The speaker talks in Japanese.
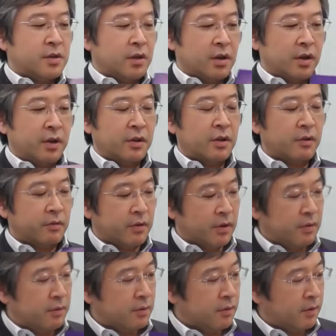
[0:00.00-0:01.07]
ていただいてるんですけ
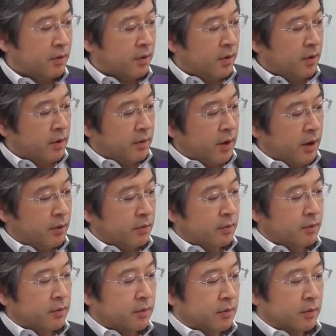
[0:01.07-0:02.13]
ど、
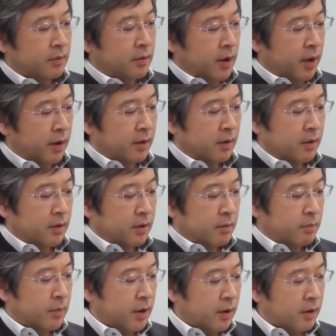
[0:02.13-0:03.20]

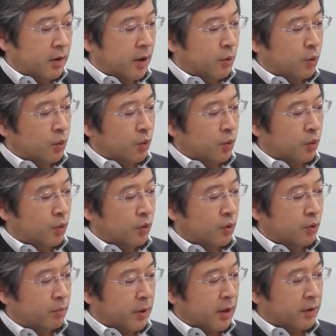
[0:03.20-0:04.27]

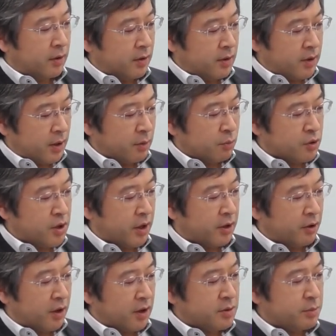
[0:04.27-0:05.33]
さっき申し上げたよ
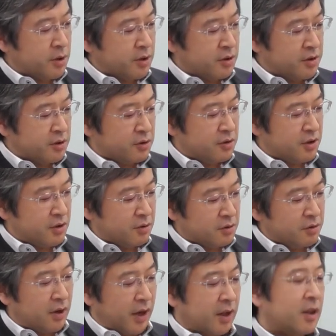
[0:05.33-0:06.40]
うに、霞が関出身の
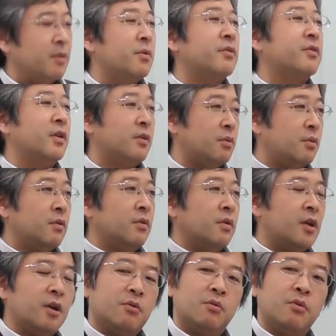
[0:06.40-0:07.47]
人がやってますけど、
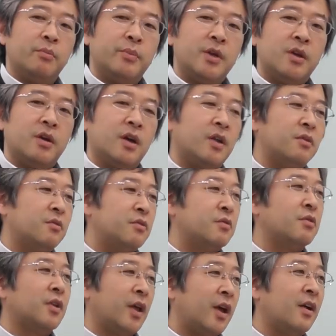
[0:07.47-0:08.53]
結構民間の
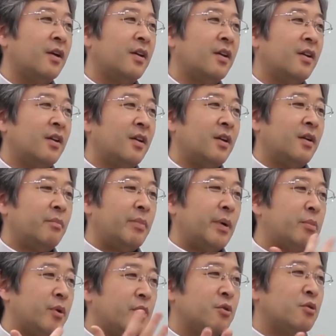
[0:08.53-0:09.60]
人で、
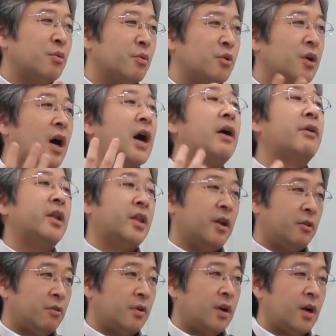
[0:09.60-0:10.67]
パブリックともっと関わりた
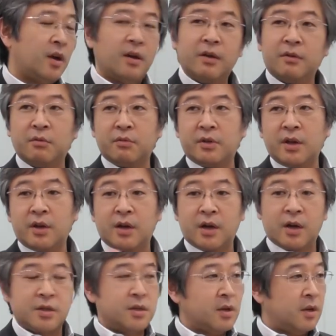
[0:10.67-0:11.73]
いとか、極端な
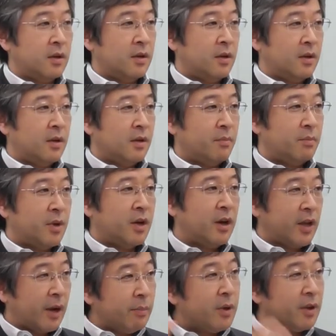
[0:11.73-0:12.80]
話、民
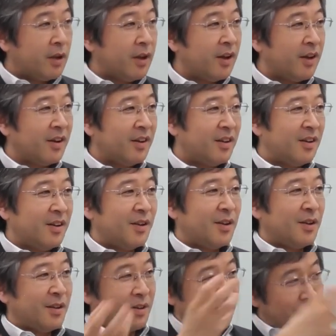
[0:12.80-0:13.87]
間辞めて、
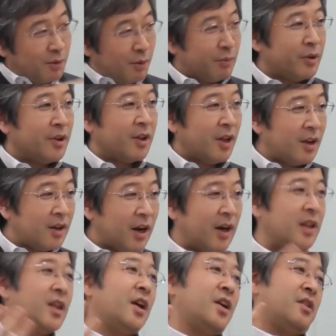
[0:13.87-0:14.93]
公務員にな
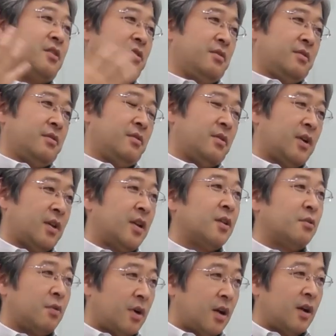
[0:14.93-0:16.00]
りたいっていう
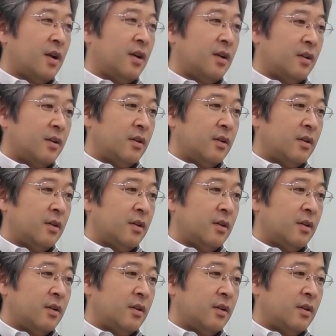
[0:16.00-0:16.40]
方とか、